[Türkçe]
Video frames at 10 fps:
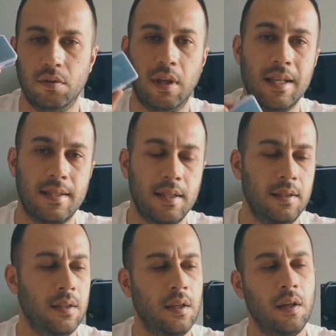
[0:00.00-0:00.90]

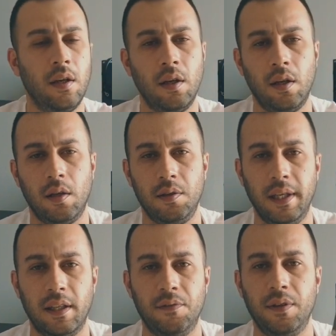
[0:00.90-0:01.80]
lensi.
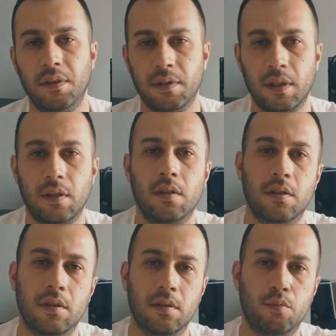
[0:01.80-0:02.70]
Diğeri de Freewell.
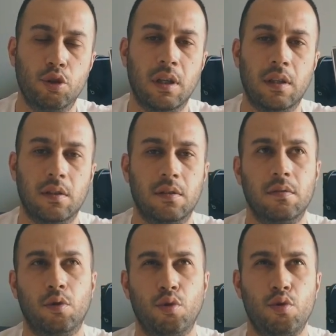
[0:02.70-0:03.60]
Bu da
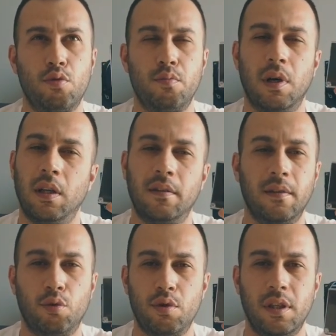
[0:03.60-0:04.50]

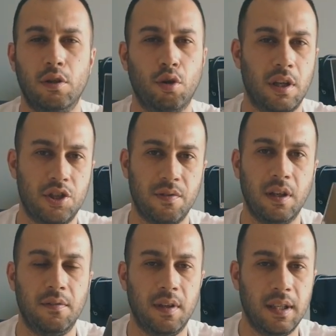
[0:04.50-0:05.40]
36-37 dolar
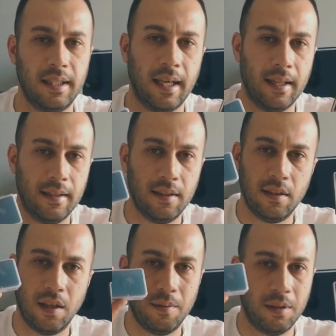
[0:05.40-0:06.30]
civarına falan
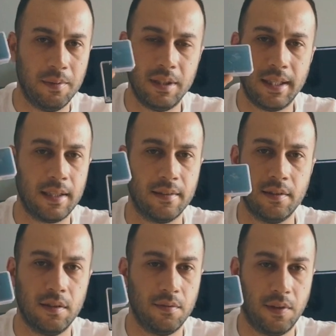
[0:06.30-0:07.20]
geldi. Hemen hemen iki
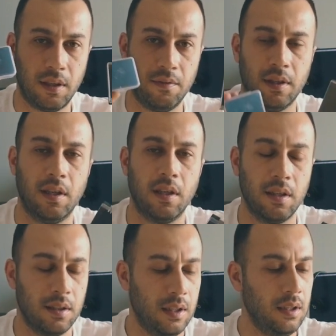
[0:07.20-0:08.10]
katı fark var
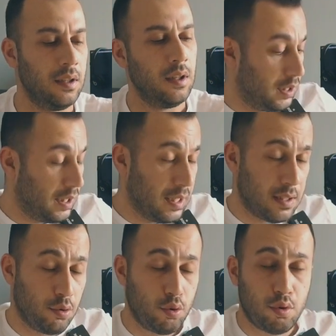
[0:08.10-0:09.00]
aralarında. İki
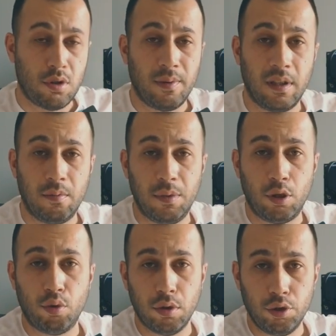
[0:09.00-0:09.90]
lensi de uzun zamandan
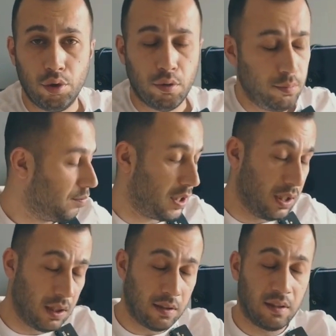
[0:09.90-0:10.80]
beri kullanıyorum.
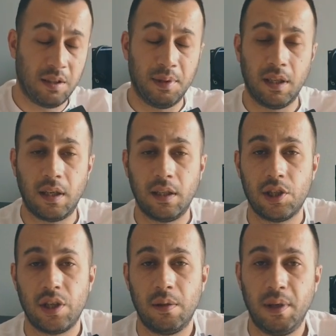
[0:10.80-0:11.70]
Kanalı takip eden
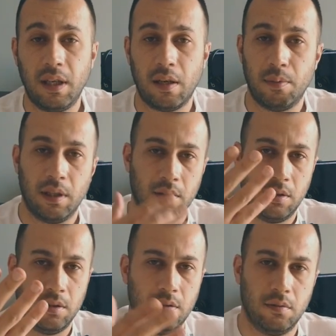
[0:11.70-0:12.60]
arkadaşlar bilirler. Ben
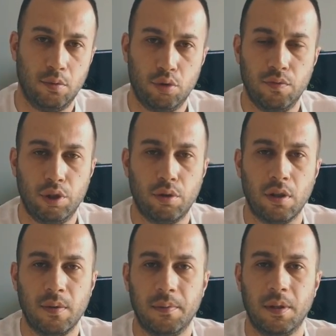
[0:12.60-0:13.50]
e, bütün
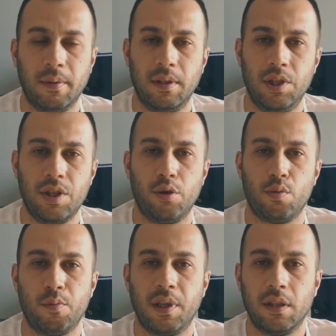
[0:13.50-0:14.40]
videolarımı hemen hemen DJI
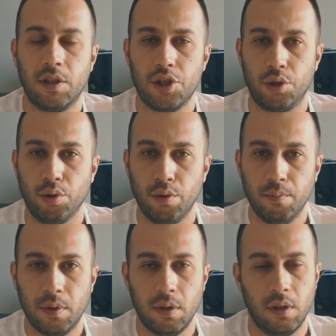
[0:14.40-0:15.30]
Osmo Pocket'ta çekiyorum.
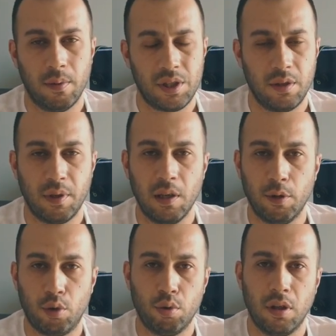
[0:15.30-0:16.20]
E, başka bir
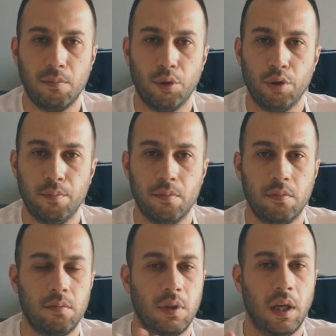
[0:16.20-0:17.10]
kamera kullanmıyorum.
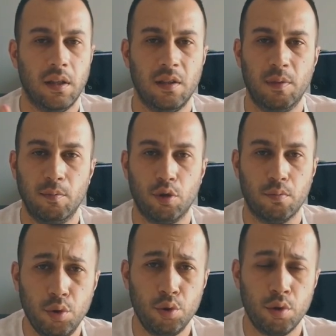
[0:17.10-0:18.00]
Gayet de
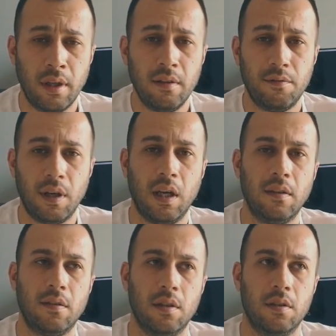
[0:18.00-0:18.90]
memnunum üründen.
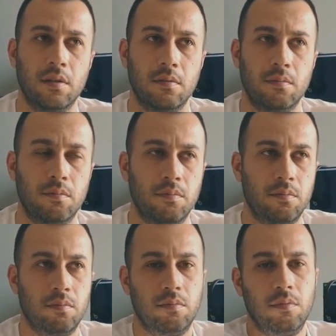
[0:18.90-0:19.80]
Fakat e,
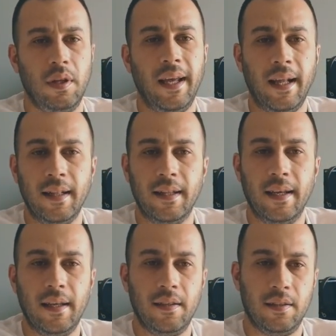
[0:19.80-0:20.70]

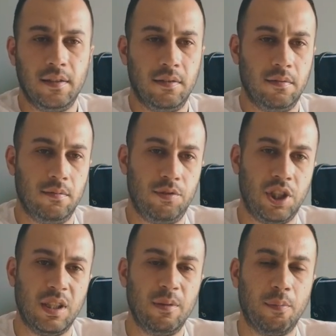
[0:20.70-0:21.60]
elde e,
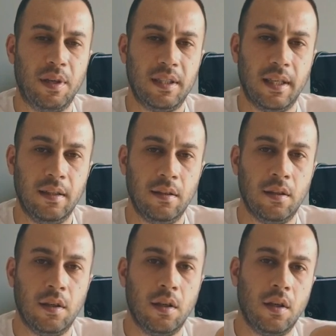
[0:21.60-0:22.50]
çekim yaparken
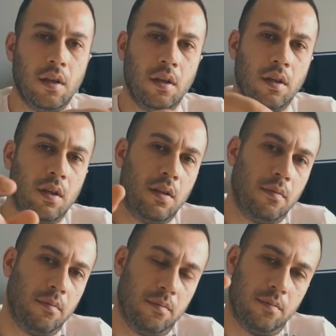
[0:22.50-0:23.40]

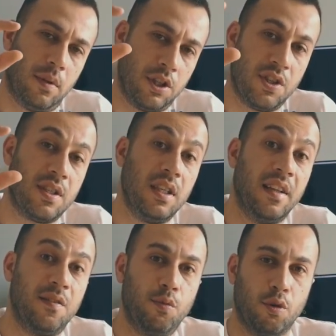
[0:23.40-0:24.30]
açısı
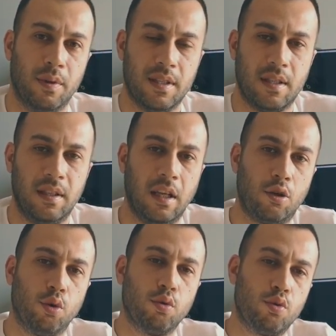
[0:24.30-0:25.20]
yetmiyor bazen.
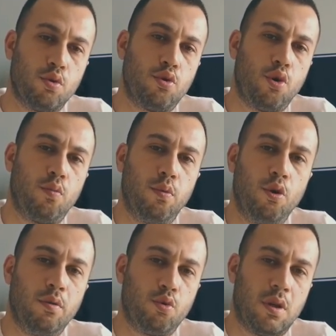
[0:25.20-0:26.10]
Yani kolunuzu çok
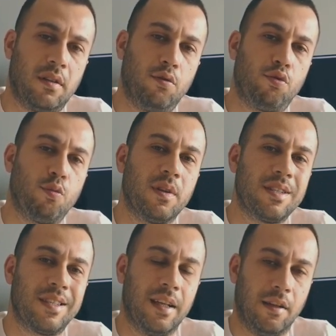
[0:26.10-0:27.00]
böyle uzakta
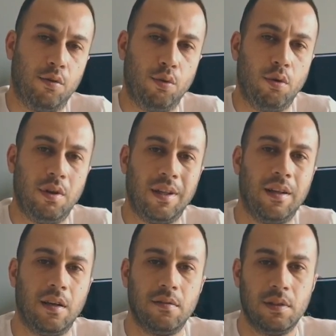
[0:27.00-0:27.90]
tutmanız gerekiyor ya
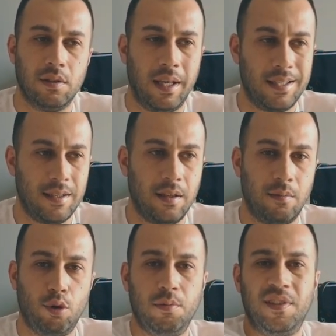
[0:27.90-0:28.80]
da e,
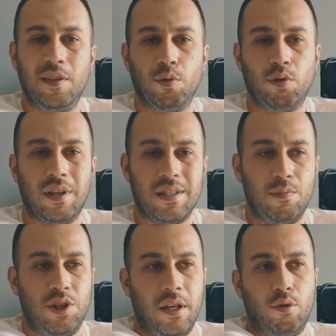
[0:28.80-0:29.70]
ekstradan böyle bir tripod
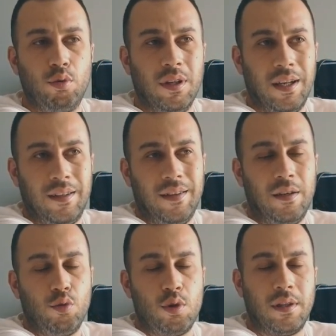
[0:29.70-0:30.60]
tarzı bir şey kullanarak
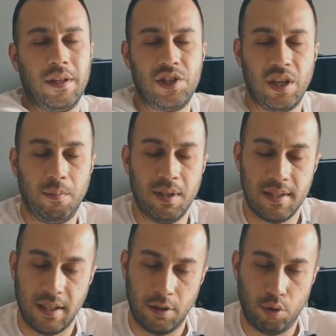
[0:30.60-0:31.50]
daha uzaktan
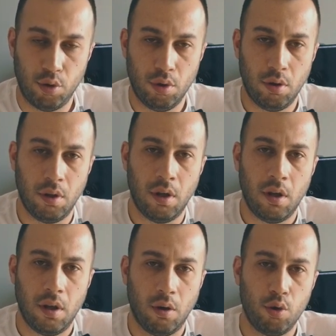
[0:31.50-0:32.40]
çekmeniz gerekiyor.
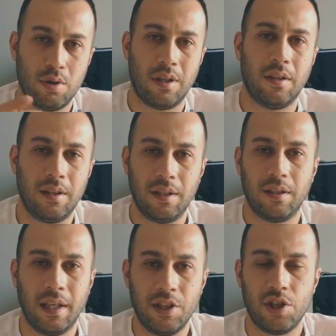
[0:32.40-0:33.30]
O yüzden
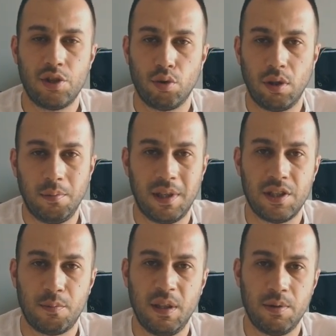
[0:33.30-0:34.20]
hani geniş açı olayı
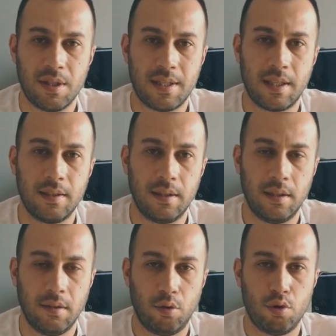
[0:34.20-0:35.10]
birazcık benim için
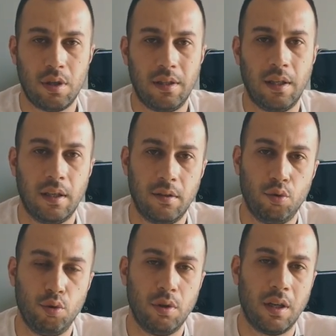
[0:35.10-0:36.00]
sıkıntıydı. O yüzden de hani
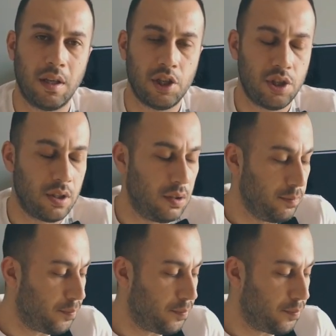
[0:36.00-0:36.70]
ürünleri araştırdım.